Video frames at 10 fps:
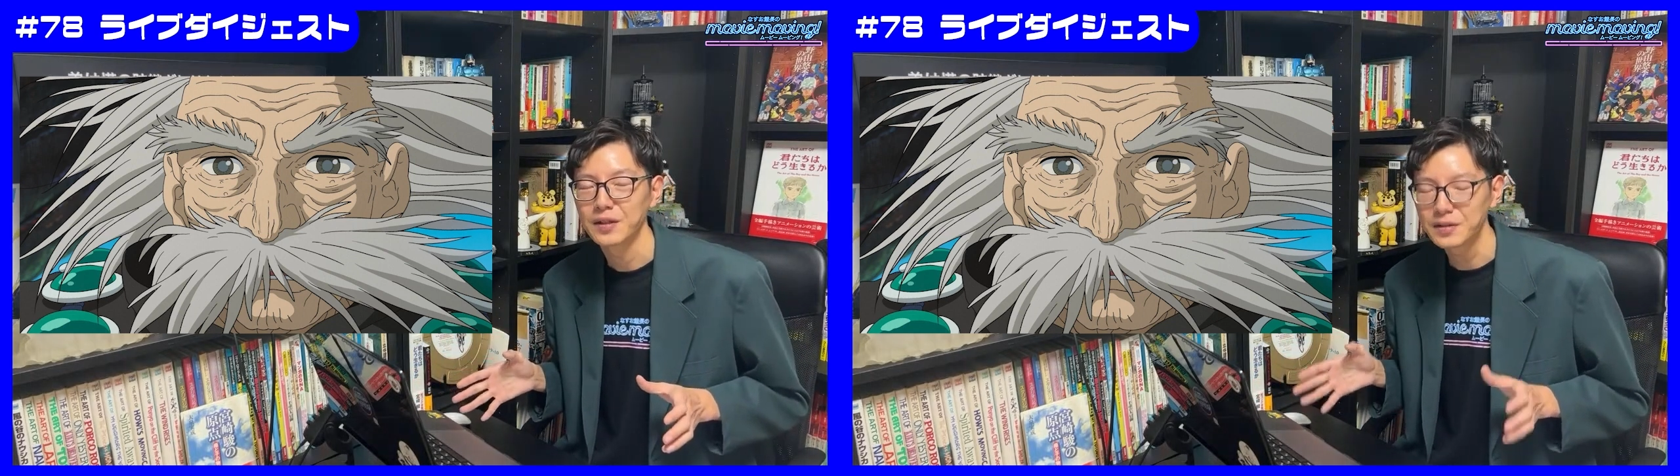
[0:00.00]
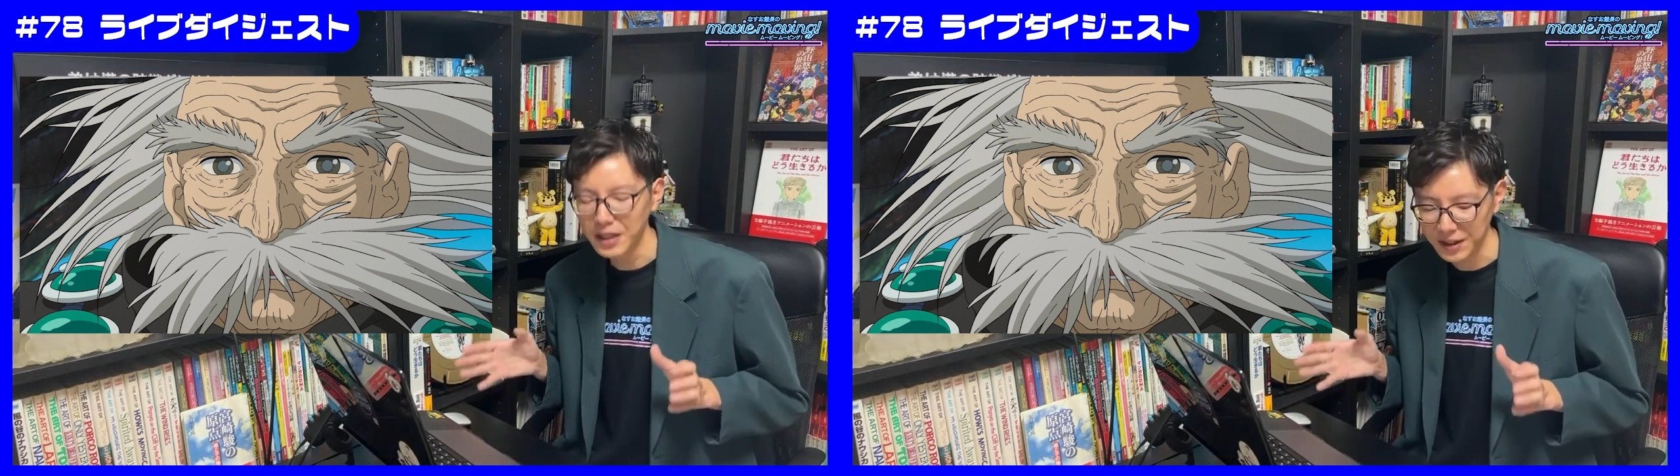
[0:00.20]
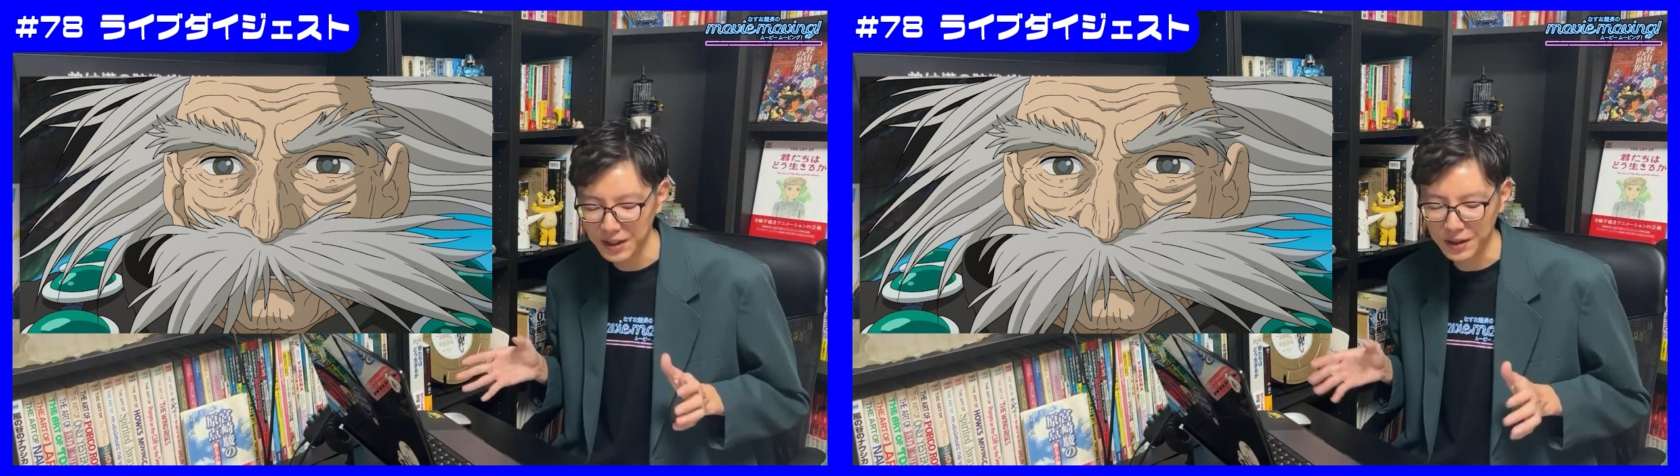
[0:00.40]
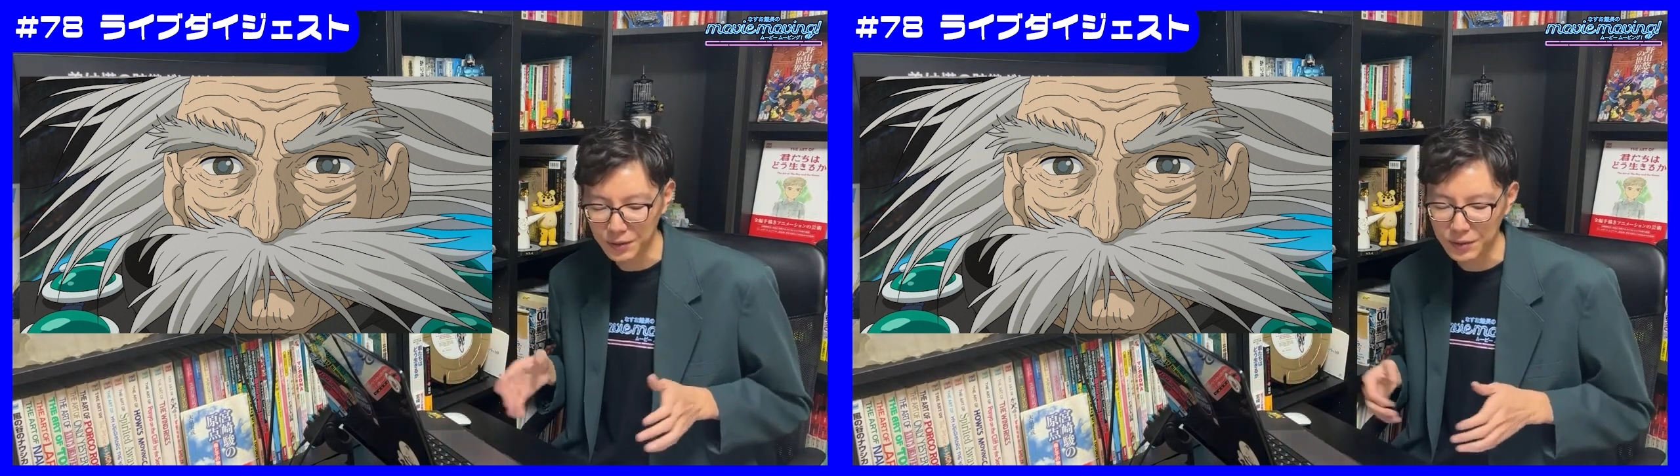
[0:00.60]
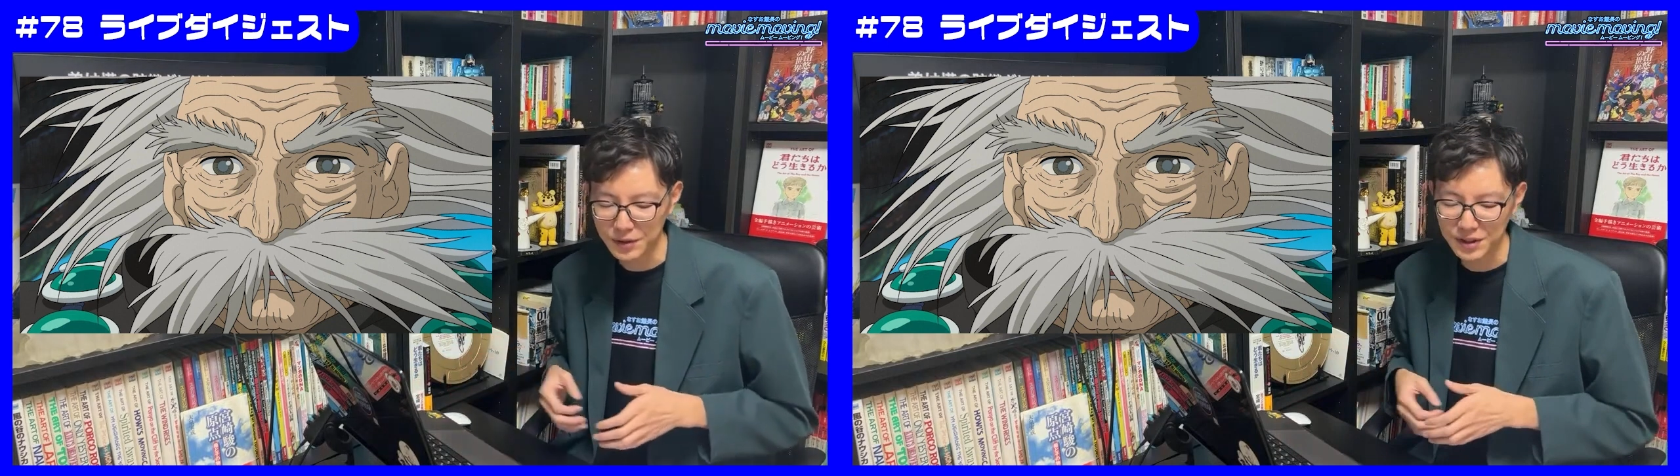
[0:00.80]
ぐらい
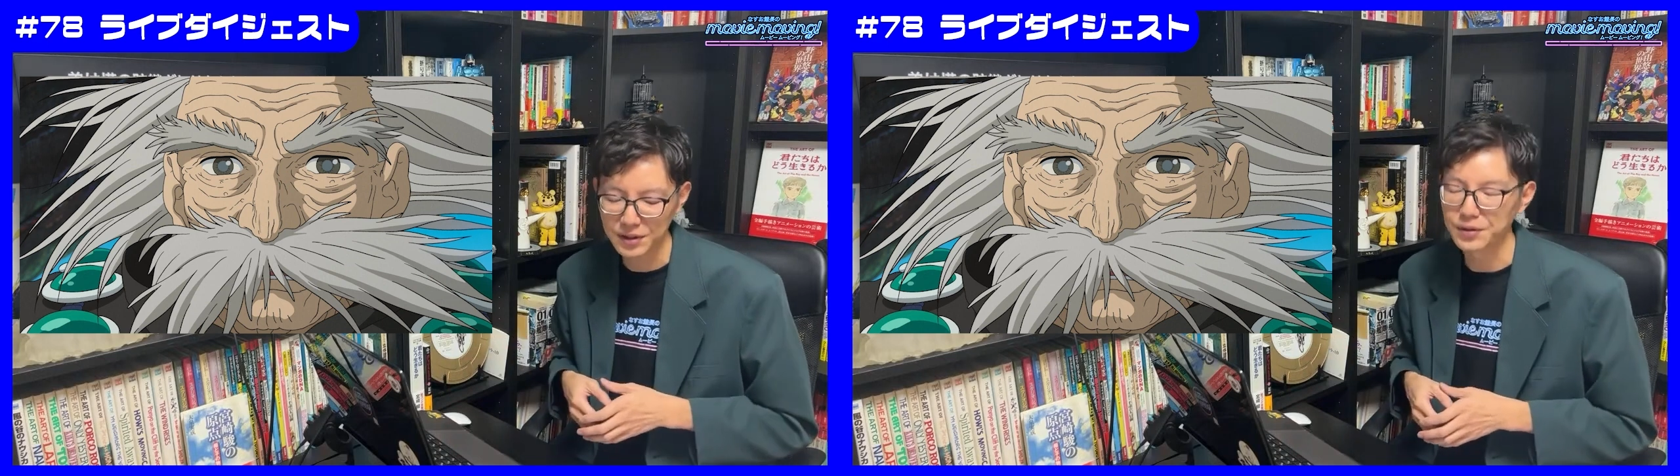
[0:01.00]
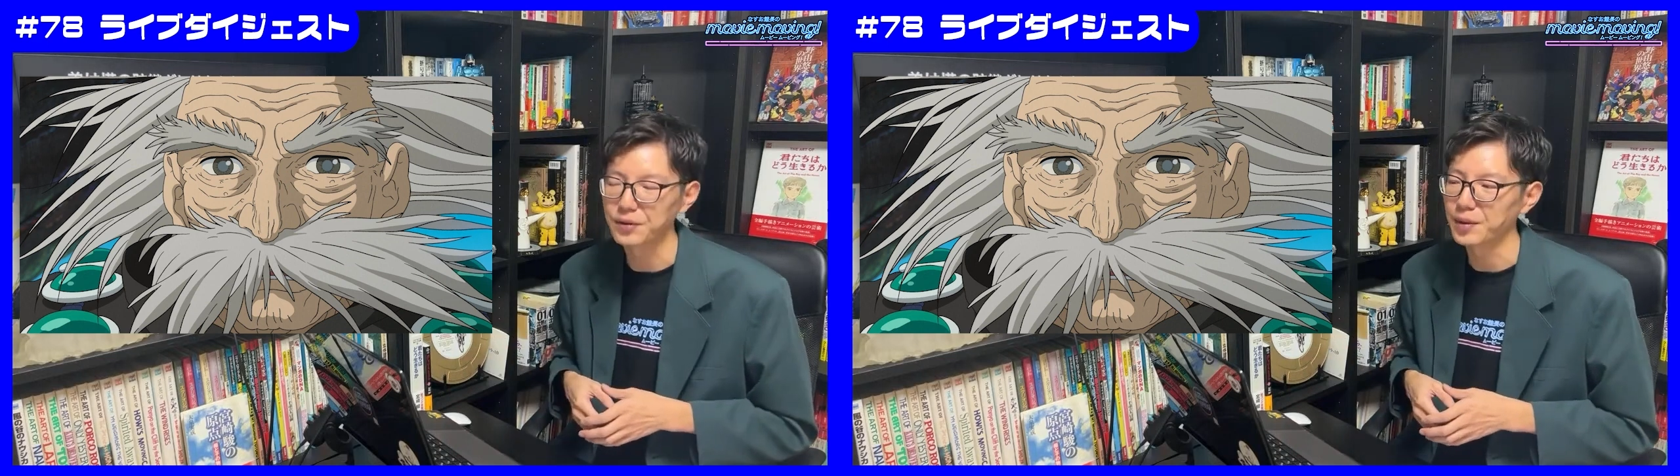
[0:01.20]
王子っていう